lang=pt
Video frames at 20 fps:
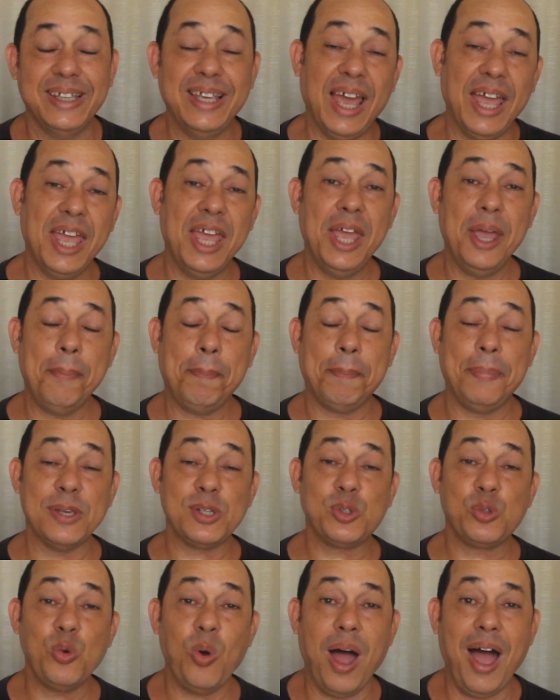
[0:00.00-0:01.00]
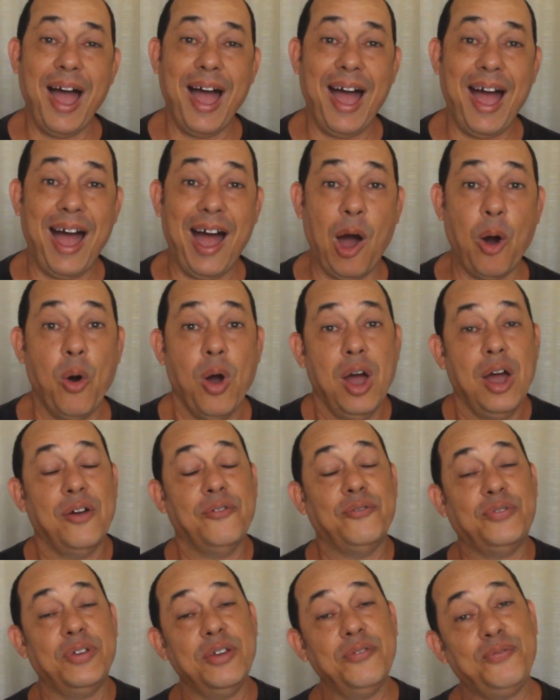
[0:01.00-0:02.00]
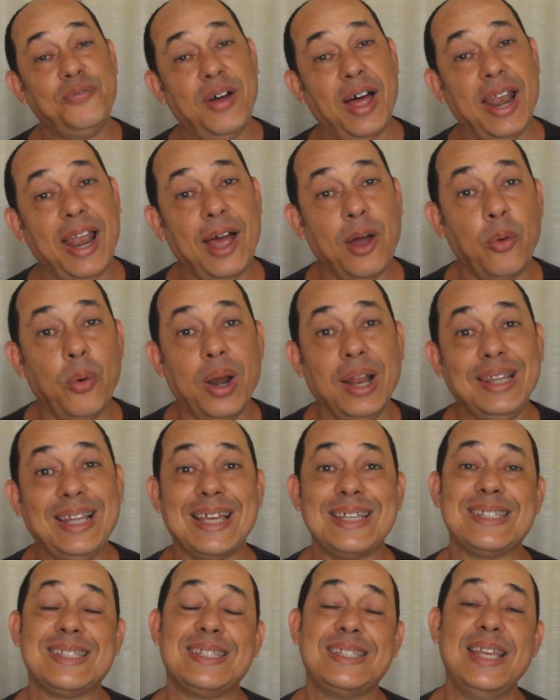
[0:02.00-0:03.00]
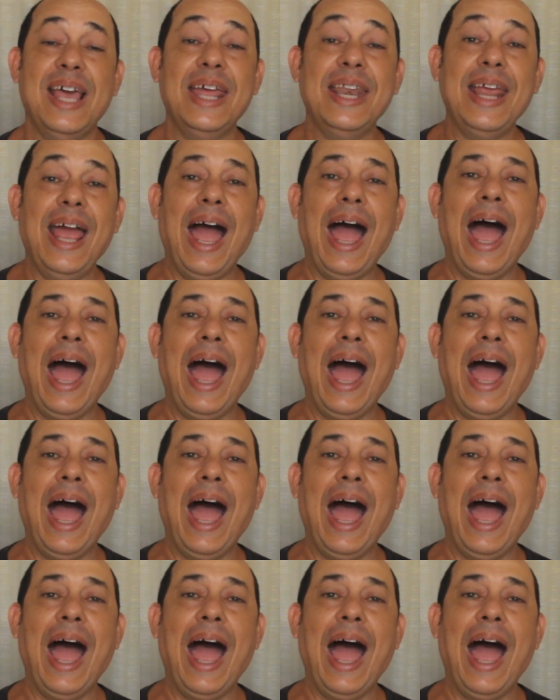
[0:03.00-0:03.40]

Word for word: E aí, pessoal, vim falar agora da série